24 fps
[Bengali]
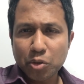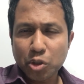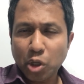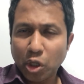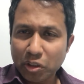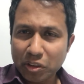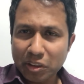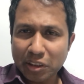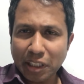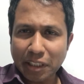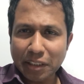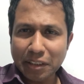
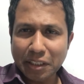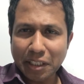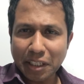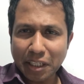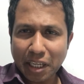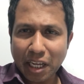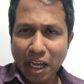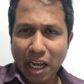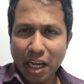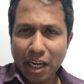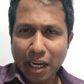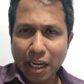
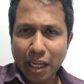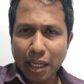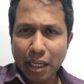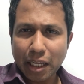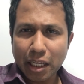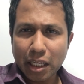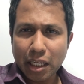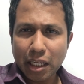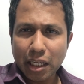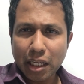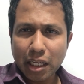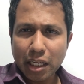সন্তানদেরকে হারায়
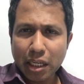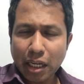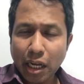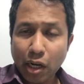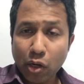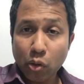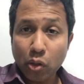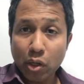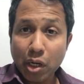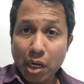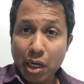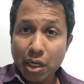
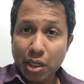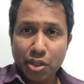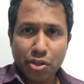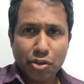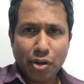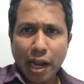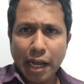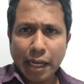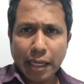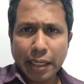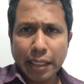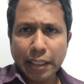কারণ
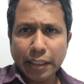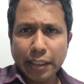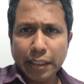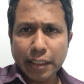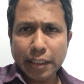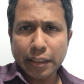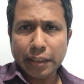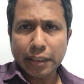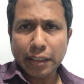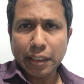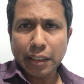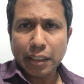ড্রাগ খেতে
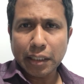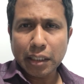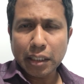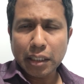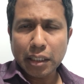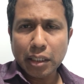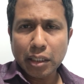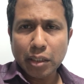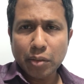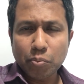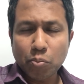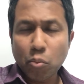খেতে
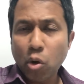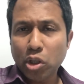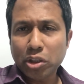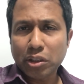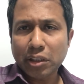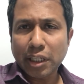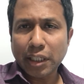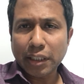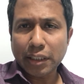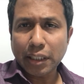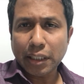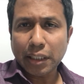মদ
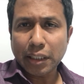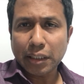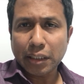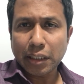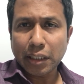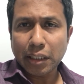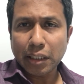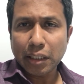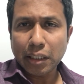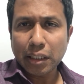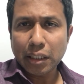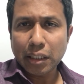খেতে
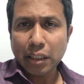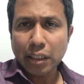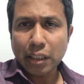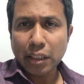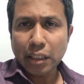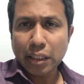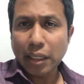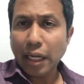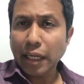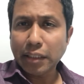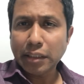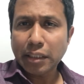খেতে
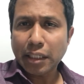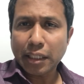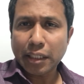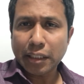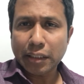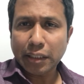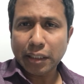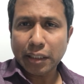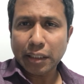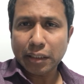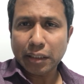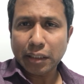গাঞ্জা
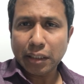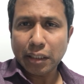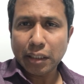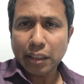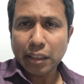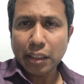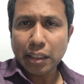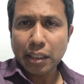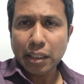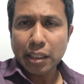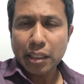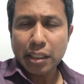খেতে খেতে
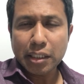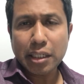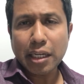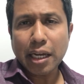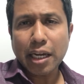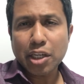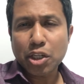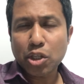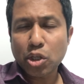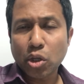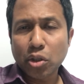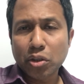সে
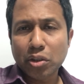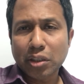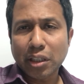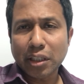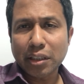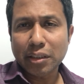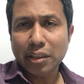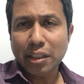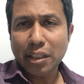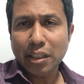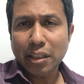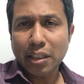আর
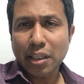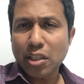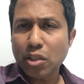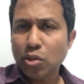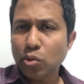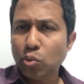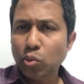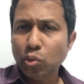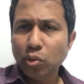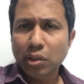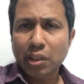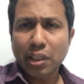সন্তানদেরকে
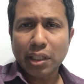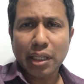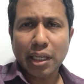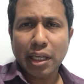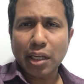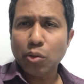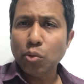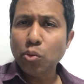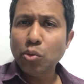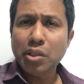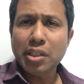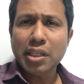স্কুল থেকে
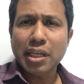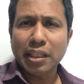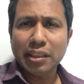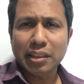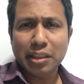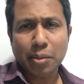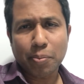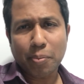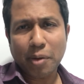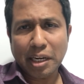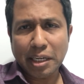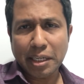আর উঠিয়ে
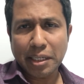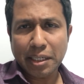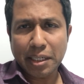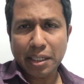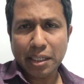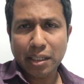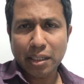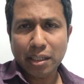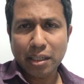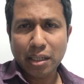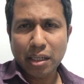আনতে পারেনি